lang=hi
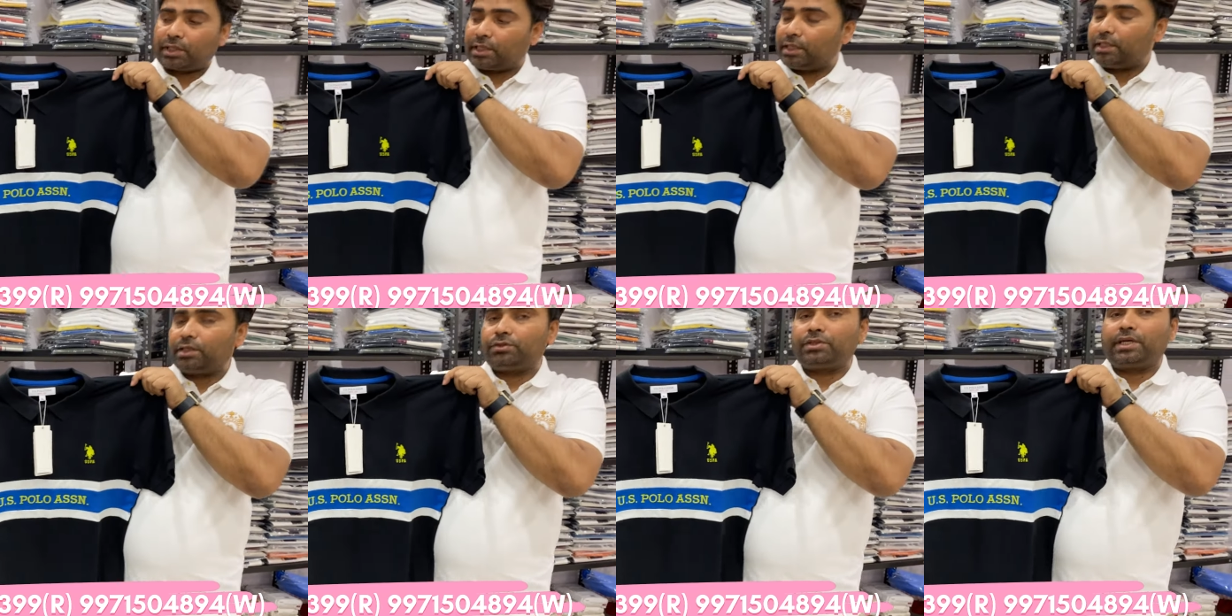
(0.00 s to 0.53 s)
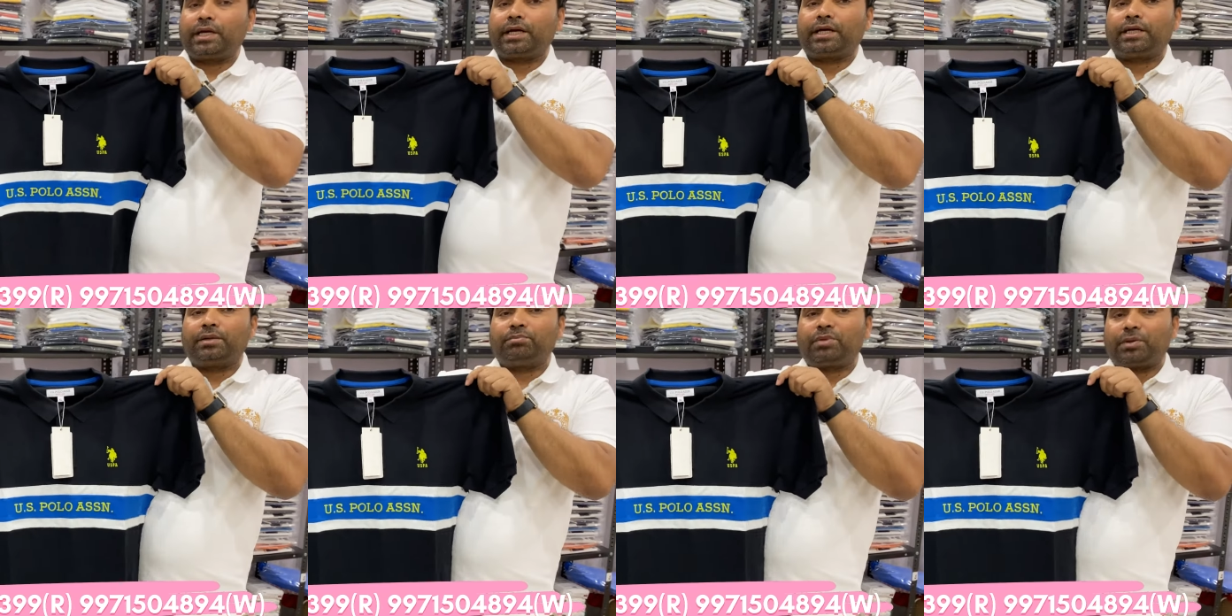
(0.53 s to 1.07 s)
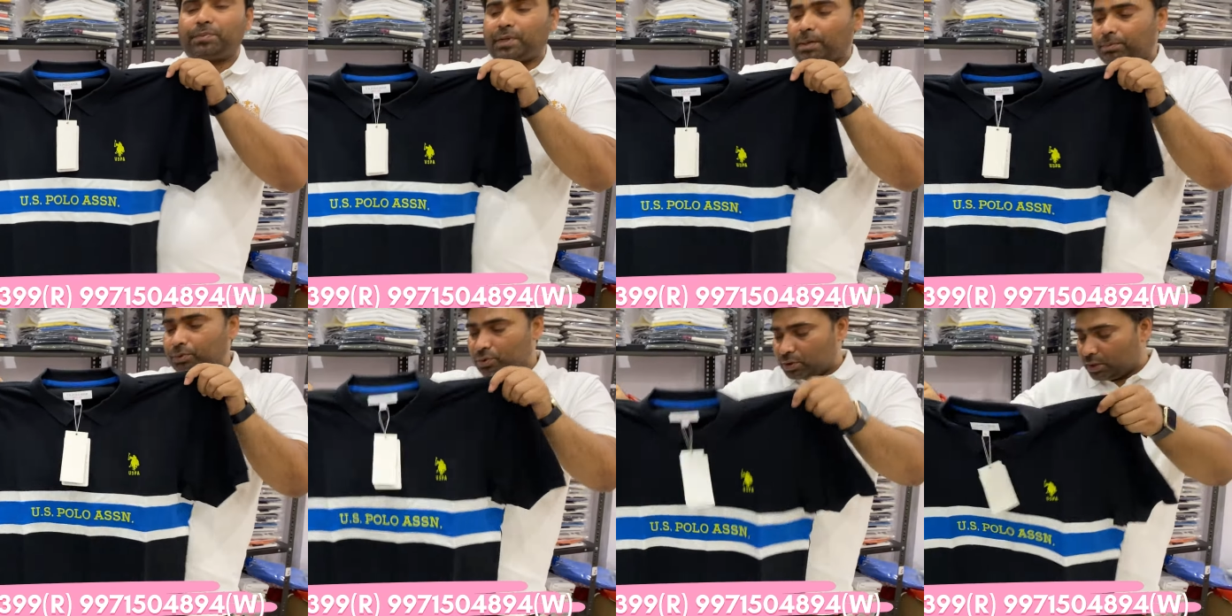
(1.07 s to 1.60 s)
करिए दिए गए नंबर पर
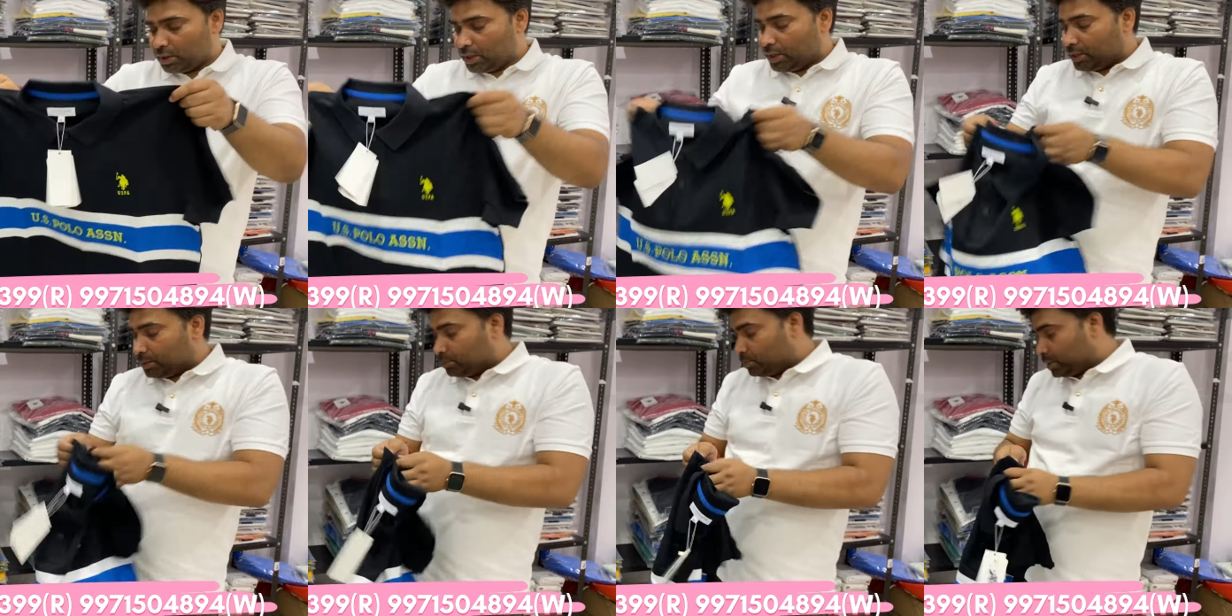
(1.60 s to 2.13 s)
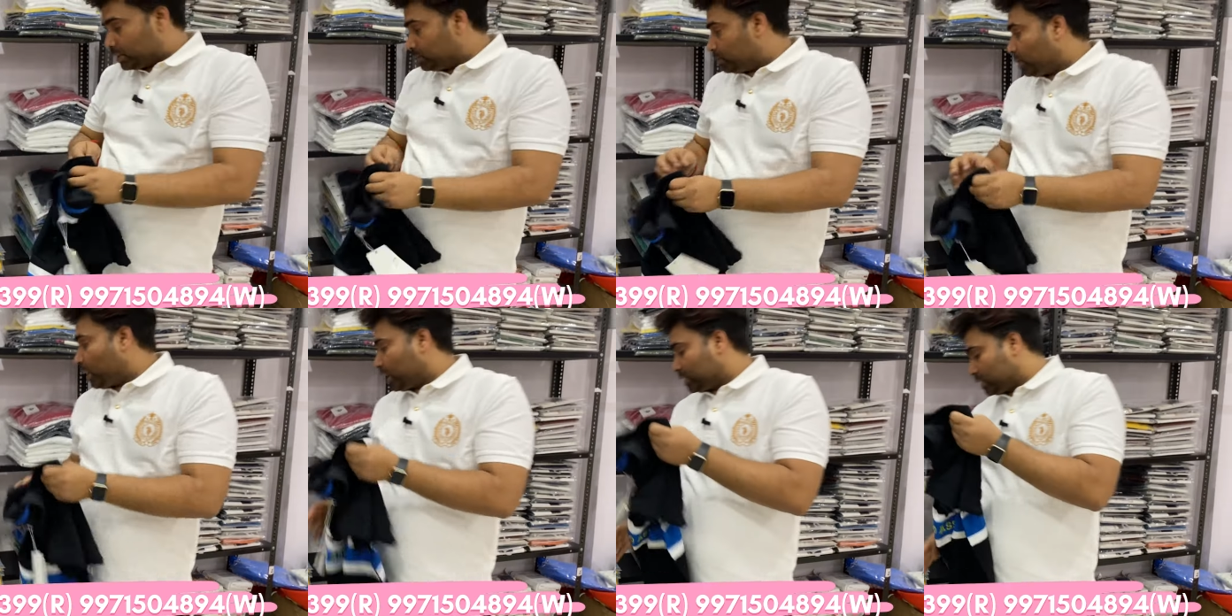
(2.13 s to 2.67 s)
आप जो है बात